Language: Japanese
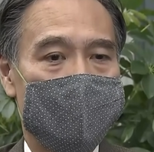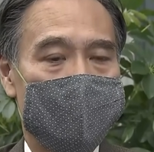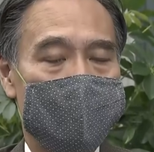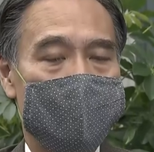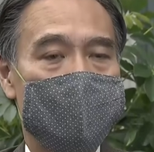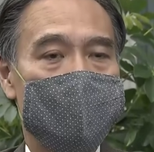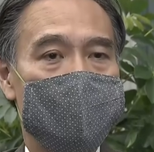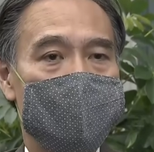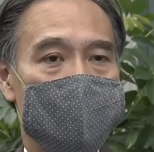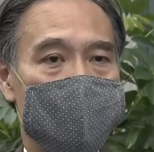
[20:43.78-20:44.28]

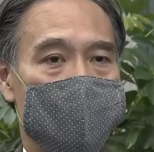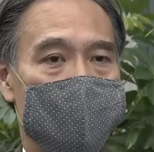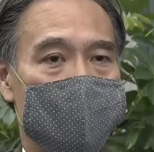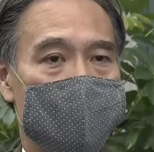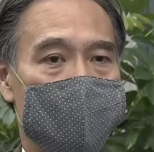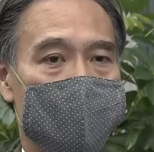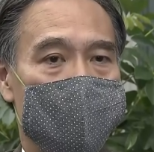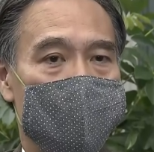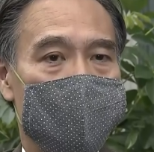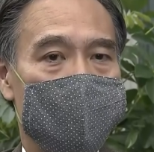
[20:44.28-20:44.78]
対
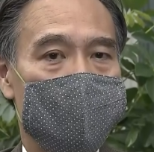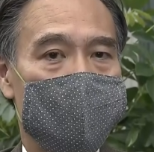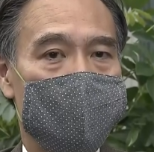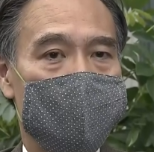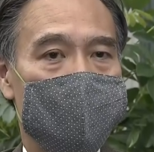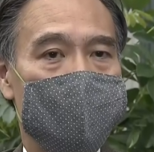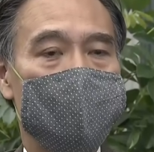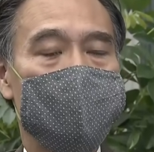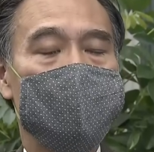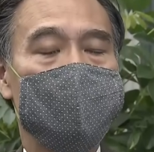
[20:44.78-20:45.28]
象
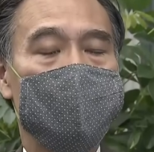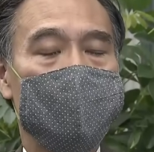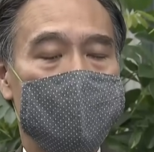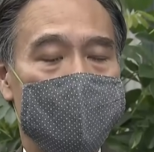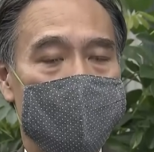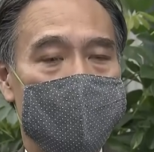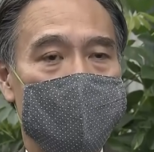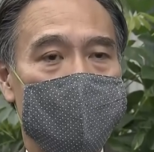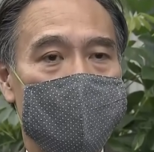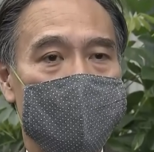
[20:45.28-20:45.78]
とすべ
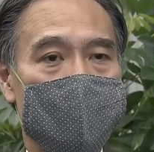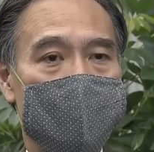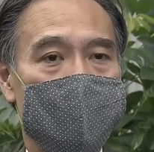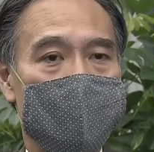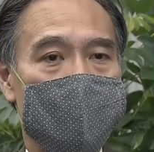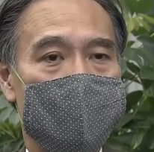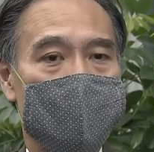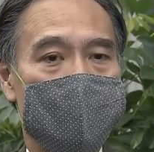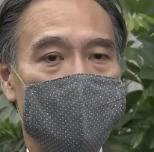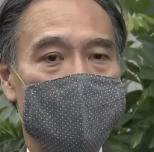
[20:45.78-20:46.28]
き、まあ、
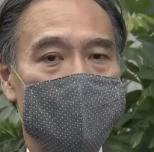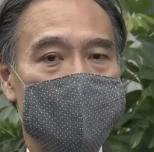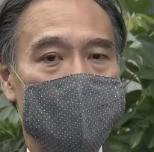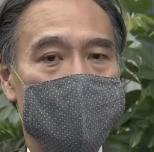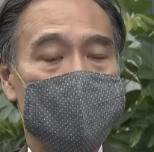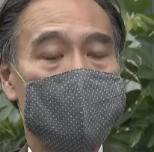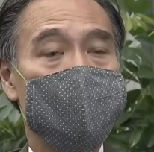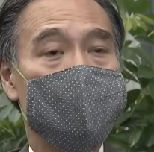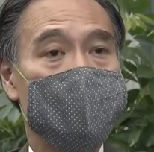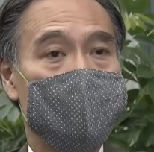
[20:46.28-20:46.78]

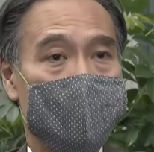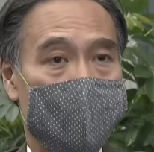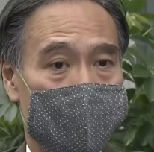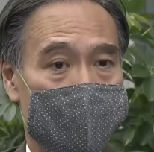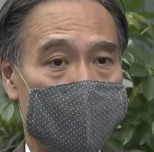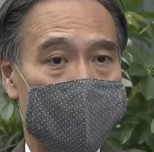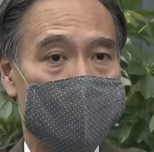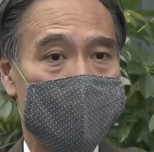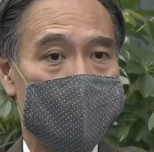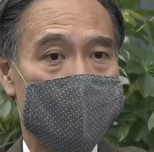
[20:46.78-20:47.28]
措置であっ
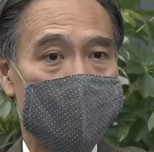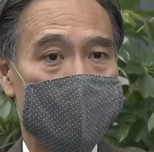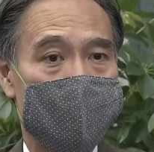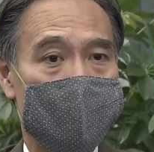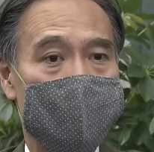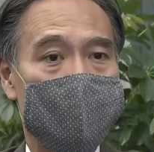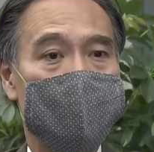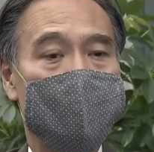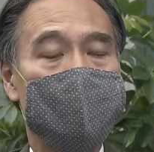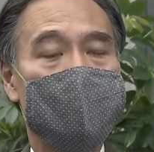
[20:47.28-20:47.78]
たり、
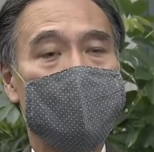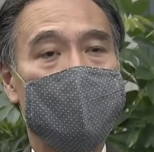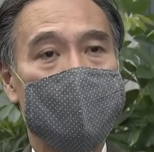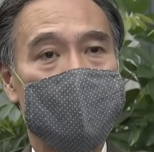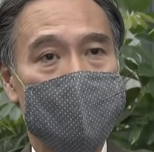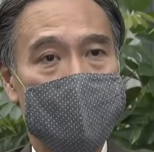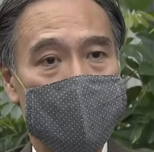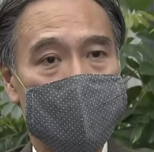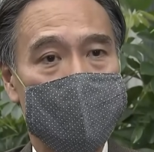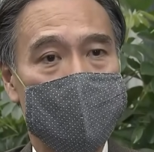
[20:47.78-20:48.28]
あるいは期
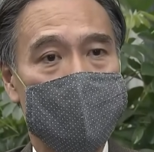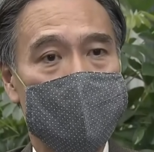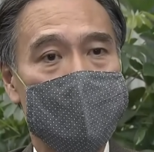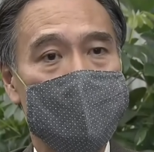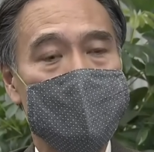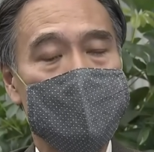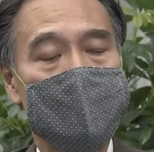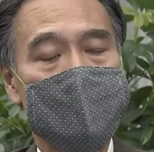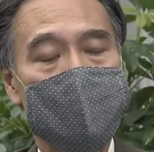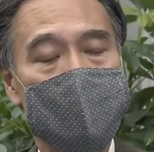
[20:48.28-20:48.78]
限であったり、ま
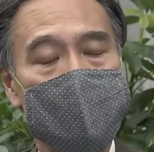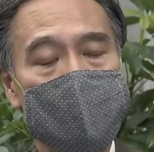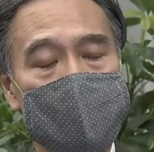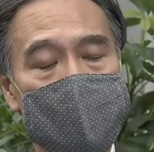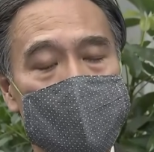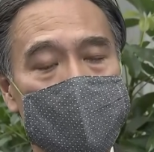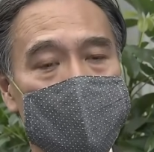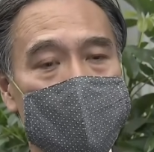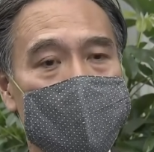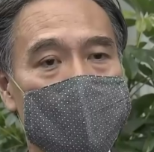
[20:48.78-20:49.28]
あ、そ
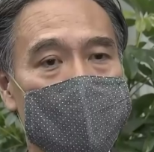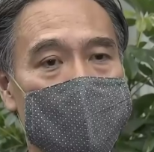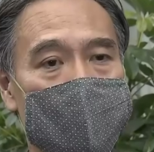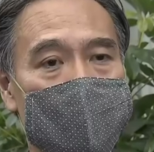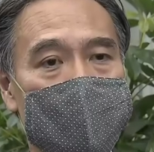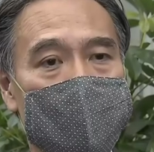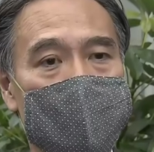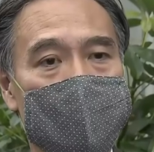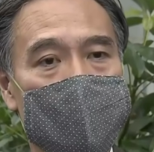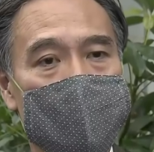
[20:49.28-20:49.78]
うしたもの
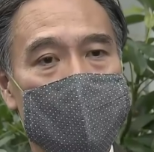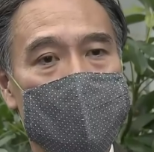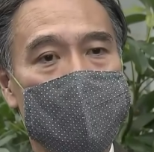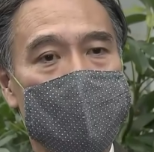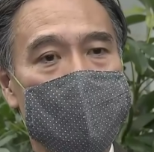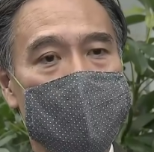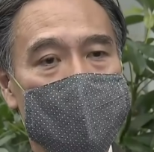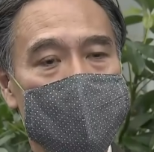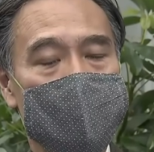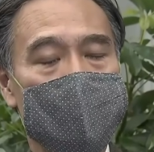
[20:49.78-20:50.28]

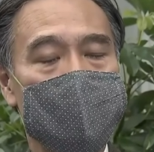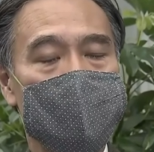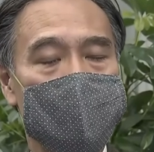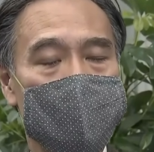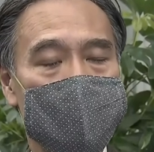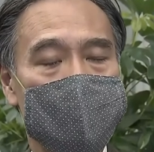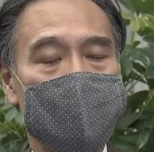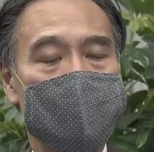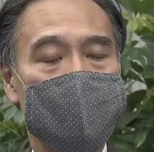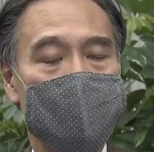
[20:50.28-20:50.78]
は確定を
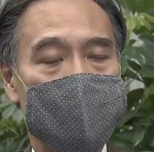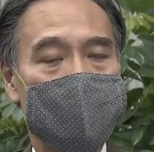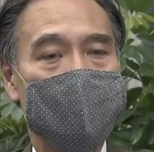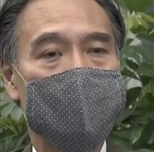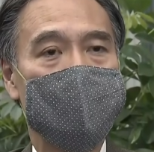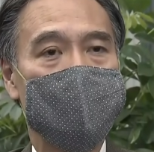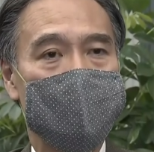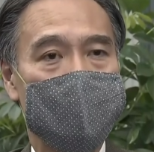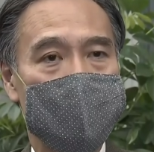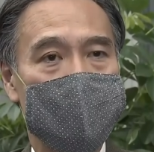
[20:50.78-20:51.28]
させていき
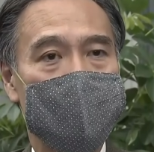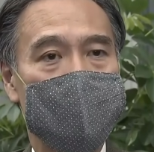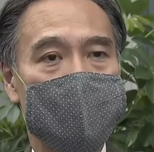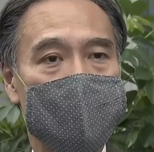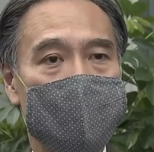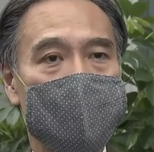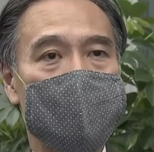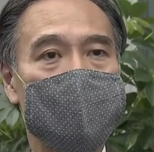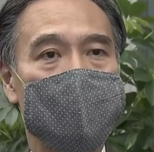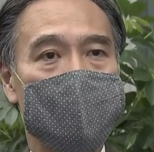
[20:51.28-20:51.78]
たい
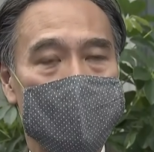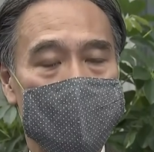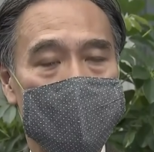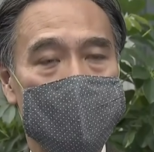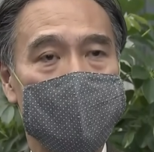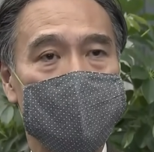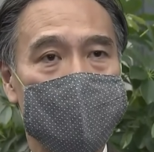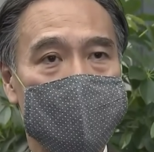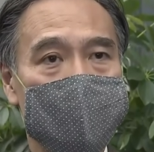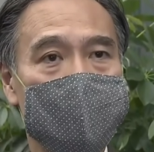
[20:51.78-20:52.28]
きたいと思って
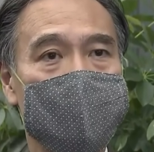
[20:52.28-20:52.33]
ます。